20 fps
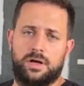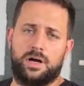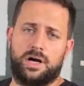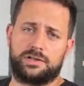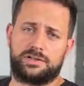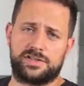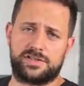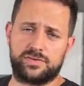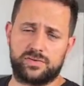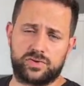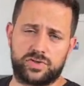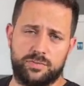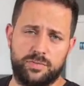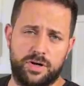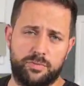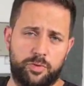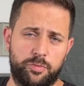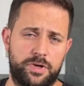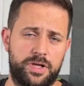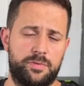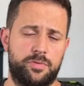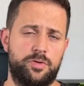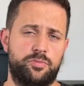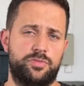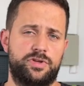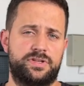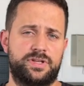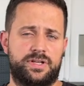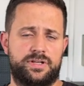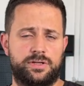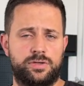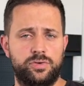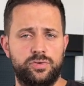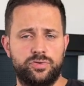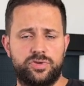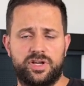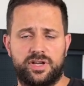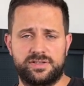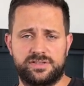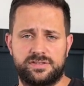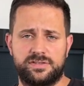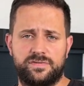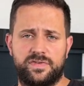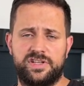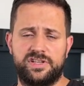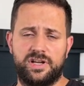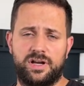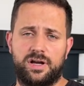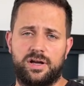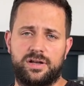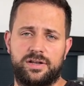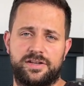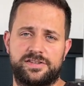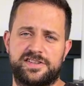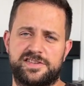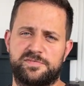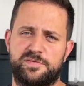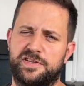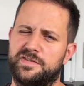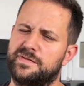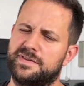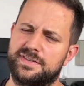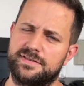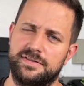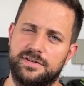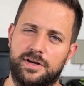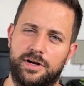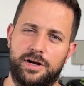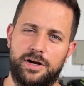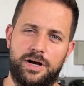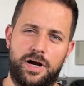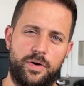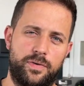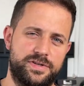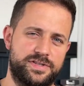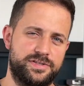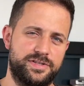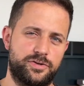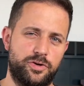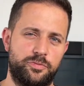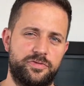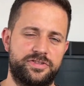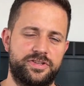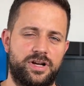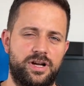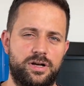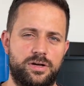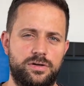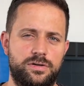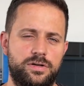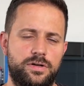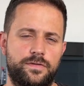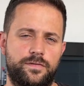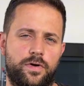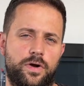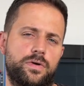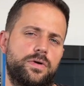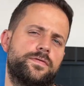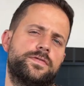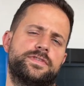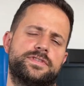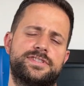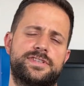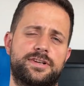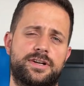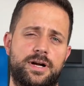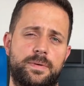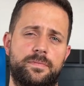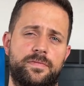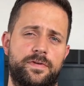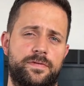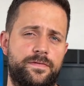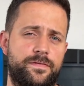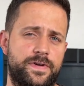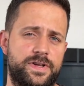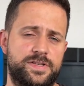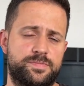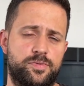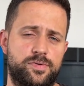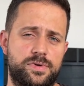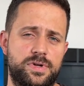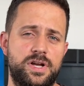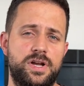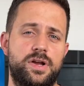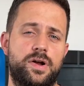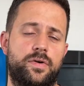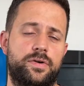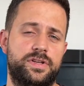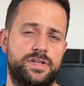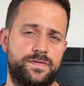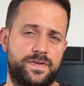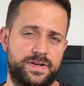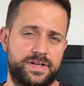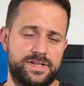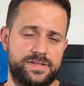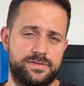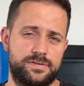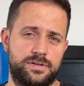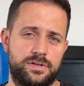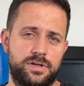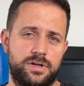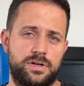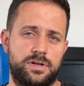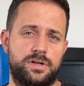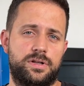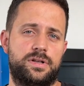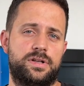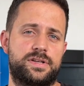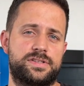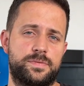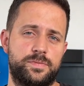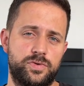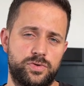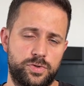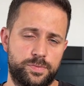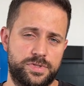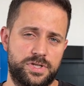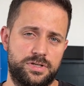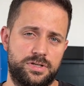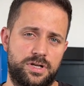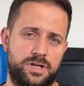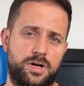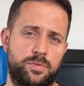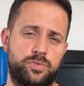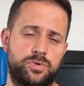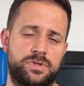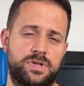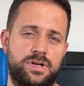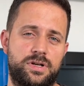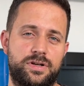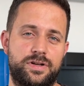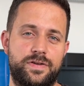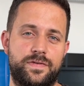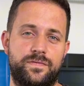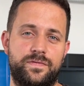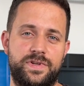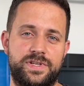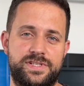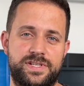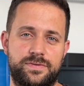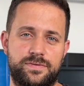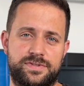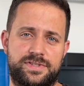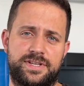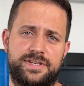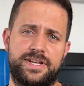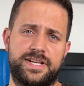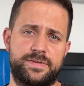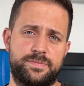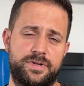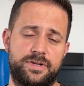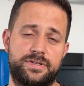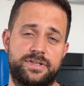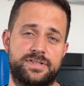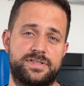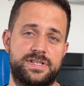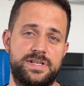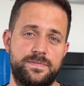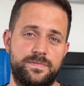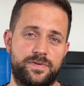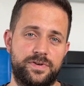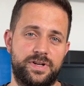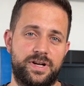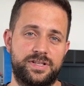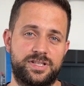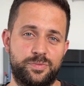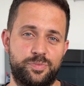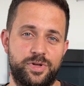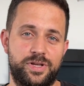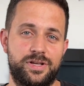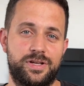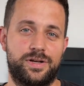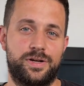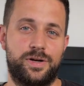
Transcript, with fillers: Hattest du schon mal Probleme mit deinen Glühkerzen? Wenn ja, lass es mich wissen. Hau es in die Kommentare. Folgt uns auf Instagram, Facebook und nicht vergessen, Lasst im YouTube-Channel ein Abo da. Wir sehen uns ein nächstes Mal, das Team von ATP